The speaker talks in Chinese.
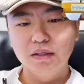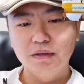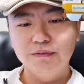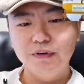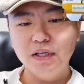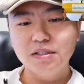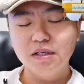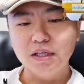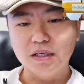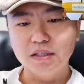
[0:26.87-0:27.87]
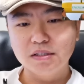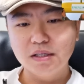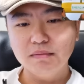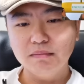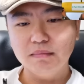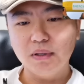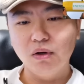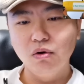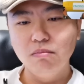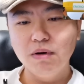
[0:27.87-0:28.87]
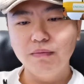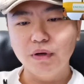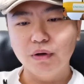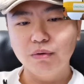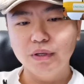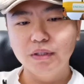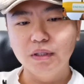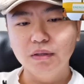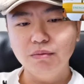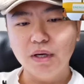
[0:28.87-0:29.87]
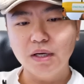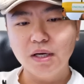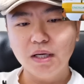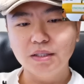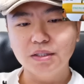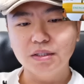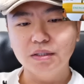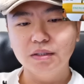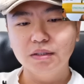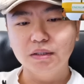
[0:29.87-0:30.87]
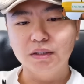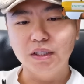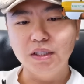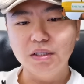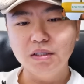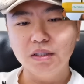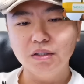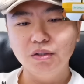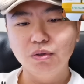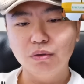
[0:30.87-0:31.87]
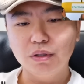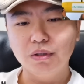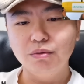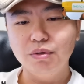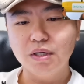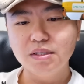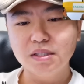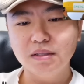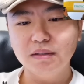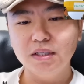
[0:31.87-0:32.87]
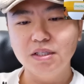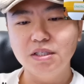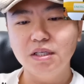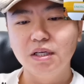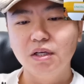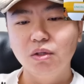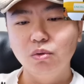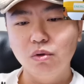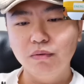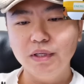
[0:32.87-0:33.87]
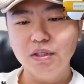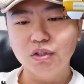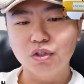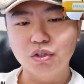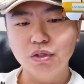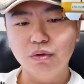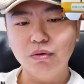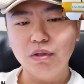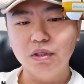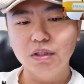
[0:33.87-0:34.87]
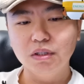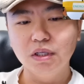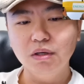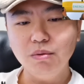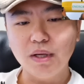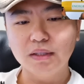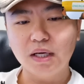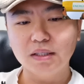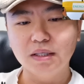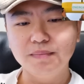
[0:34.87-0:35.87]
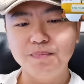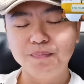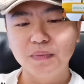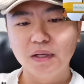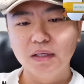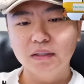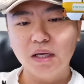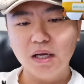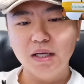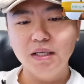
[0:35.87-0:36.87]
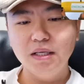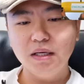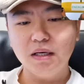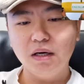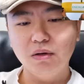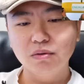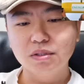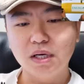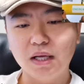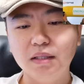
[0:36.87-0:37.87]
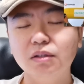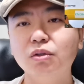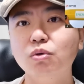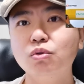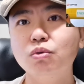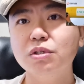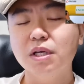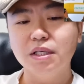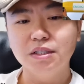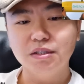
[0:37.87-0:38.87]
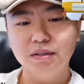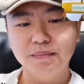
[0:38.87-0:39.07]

弗雷泽里克森、欧盟委员会能源干事。迪特尤尔约根森以及挪威的石油和能源大臣泰耶奥斯兰都出席了仪式。